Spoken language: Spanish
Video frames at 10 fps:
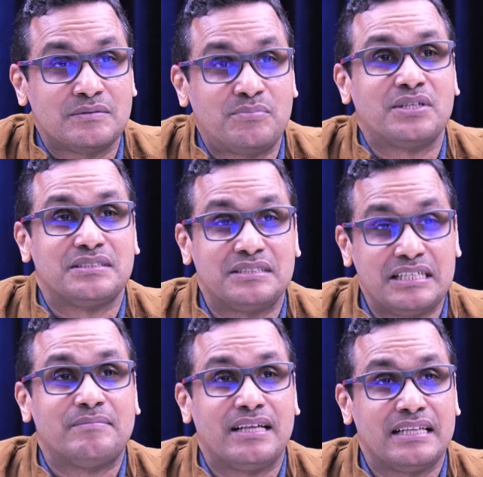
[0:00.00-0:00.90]
por
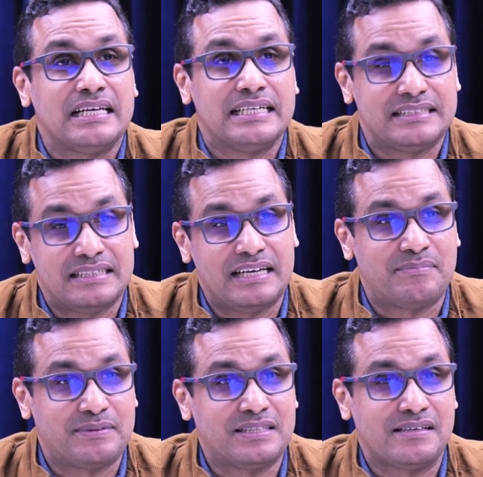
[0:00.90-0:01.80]
encima de la,
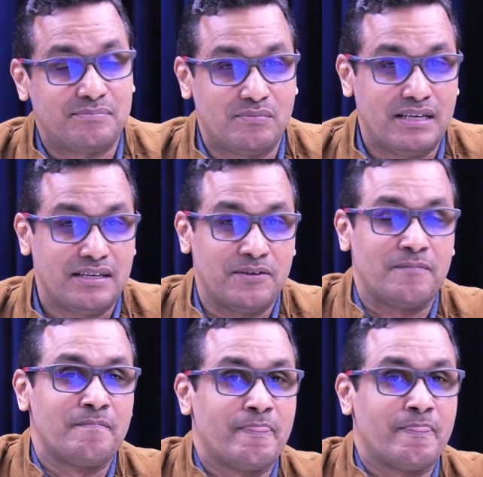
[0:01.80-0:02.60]
del promedio.